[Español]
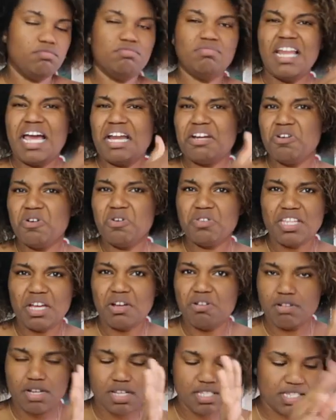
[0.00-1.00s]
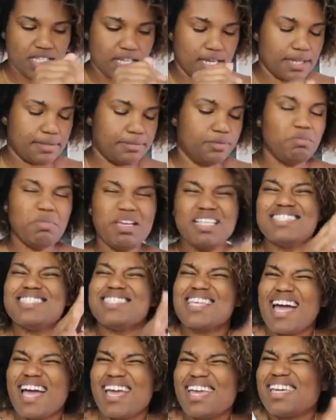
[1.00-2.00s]
La nota, lo que sea, un
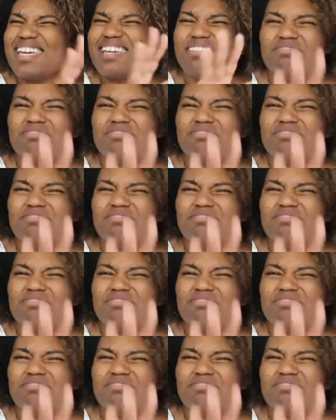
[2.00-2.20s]
mensaje,